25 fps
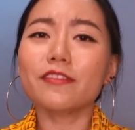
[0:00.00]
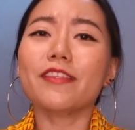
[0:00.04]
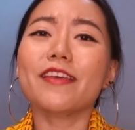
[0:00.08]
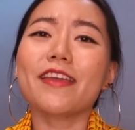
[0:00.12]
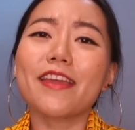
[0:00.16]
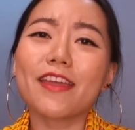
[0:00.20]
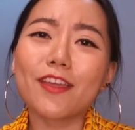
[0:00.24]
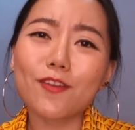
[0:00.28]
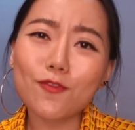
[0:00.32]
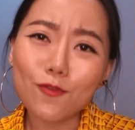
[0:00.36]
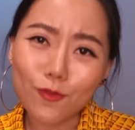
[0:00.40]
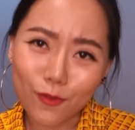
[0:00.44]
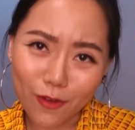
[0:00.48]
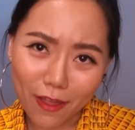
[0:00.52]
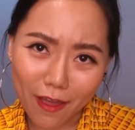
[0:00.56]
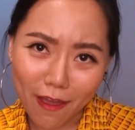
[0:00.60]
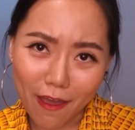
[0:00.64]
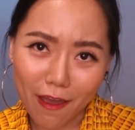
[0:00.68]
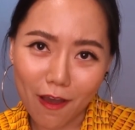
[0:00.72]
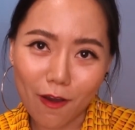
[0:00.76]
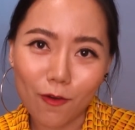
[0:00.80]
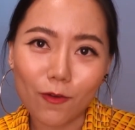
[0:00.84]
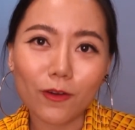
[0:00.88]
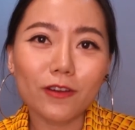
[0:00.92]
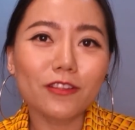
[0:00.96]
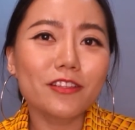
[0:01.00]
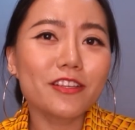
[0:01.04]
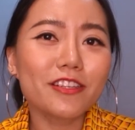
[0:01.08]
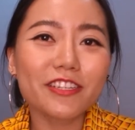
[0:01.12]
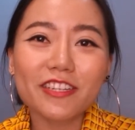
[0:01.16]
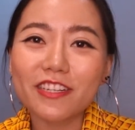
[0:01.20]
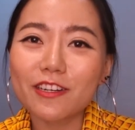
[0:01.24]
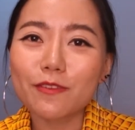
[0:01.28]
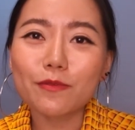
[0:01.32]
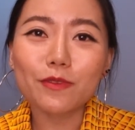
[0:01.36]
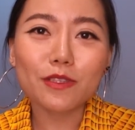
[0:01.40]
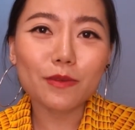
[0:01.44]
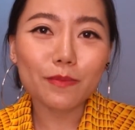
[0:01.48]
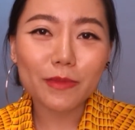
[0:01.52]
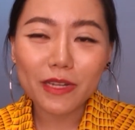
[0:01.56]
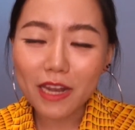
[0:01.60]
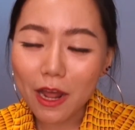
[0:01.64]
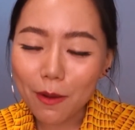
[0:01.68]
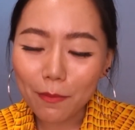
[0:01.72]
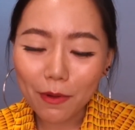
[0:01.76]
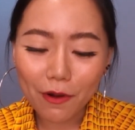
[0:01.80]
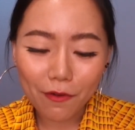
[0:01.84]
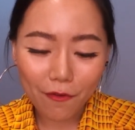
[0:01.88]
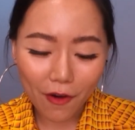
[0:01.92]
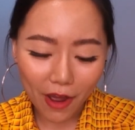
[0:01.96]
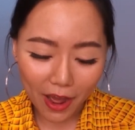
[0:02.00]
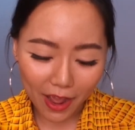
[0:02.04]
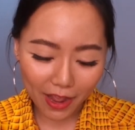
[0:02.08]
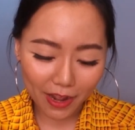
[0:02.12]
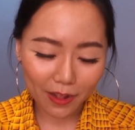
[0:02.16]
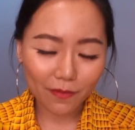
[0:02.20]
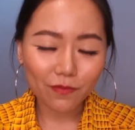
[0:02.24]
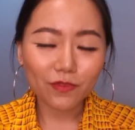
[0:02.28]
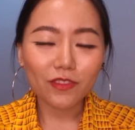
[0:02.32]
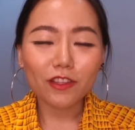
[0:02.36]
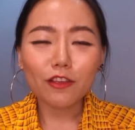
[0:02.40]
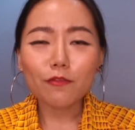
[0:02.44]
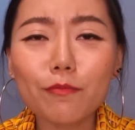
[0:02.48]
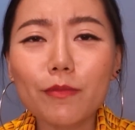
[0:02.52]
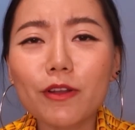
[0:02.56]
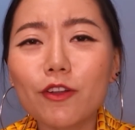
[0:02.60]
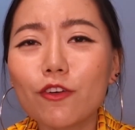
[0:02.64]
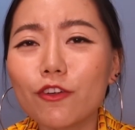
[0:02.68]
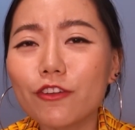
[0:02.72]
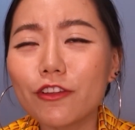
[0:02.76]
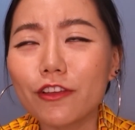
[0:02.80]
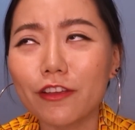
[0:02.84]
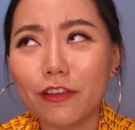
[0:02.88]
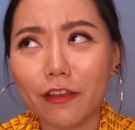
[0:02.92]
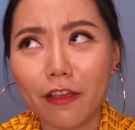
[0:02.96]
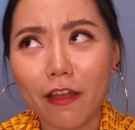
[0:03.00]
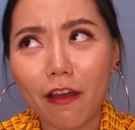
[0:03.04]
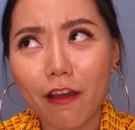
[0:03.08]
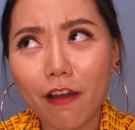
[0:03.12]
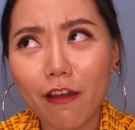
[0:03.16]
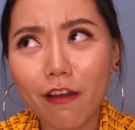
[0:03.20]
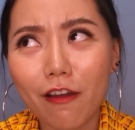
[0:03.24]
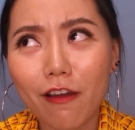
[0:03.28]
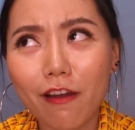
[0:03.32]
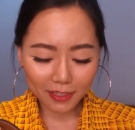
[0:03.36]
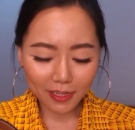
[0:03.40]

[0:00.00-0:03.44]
ดีอยู่แล้วที่ฉันก็จะไม่ทำอะไรเป็นคนอย่างเนี้ย